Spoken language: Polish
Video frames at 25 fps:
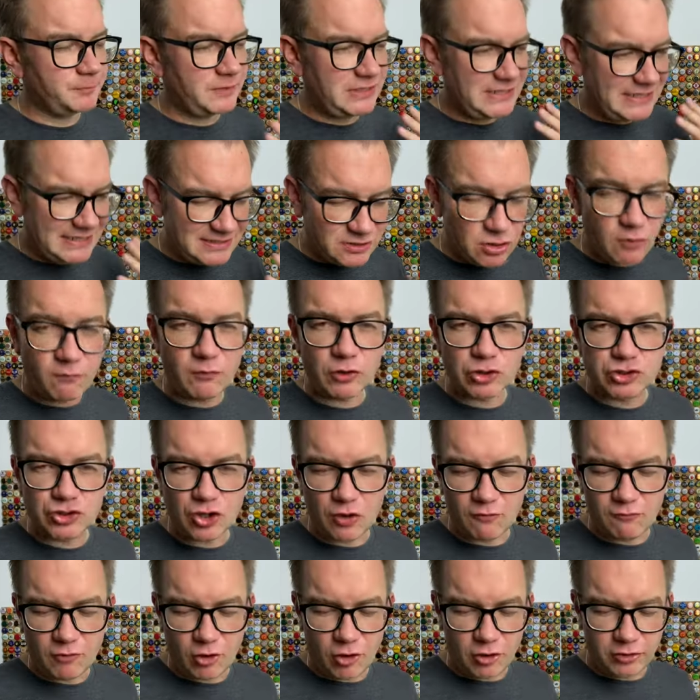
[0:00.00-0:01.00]
jest
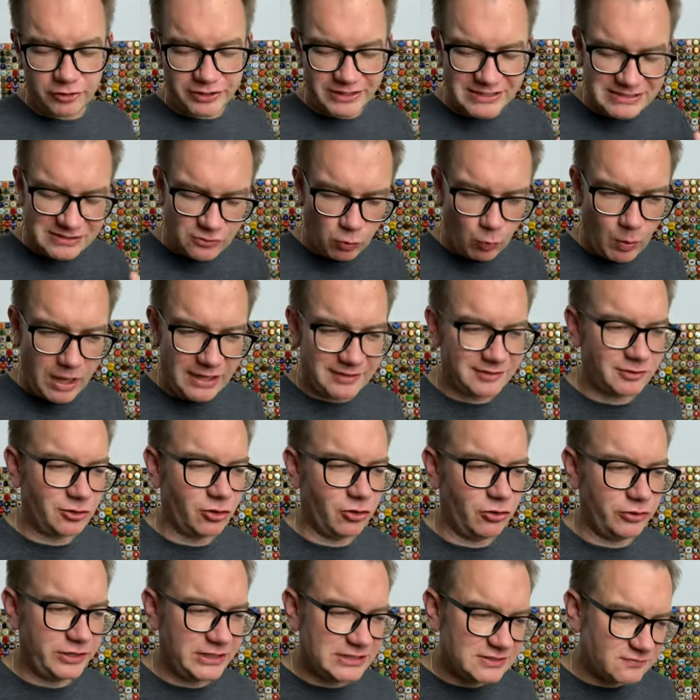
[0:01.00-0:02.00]
owocowo, jest
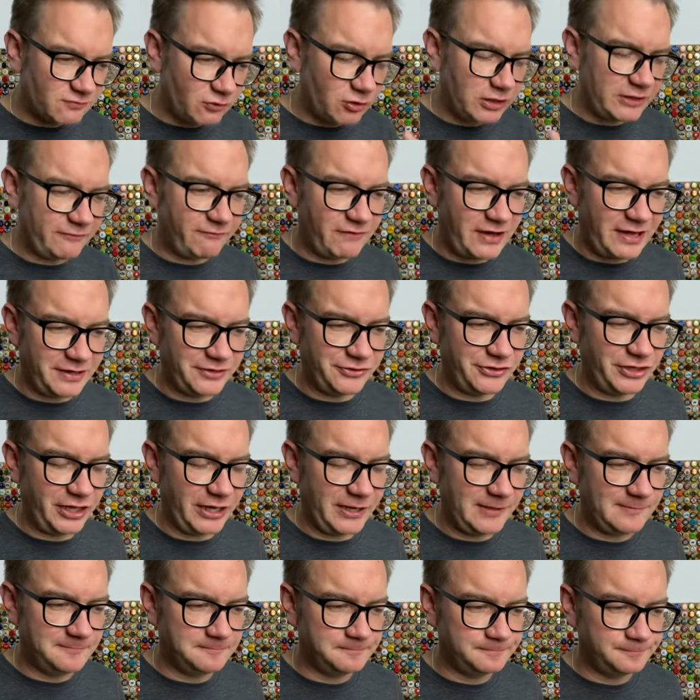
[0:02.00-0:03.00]
gładko, jest w ogóle fajnie,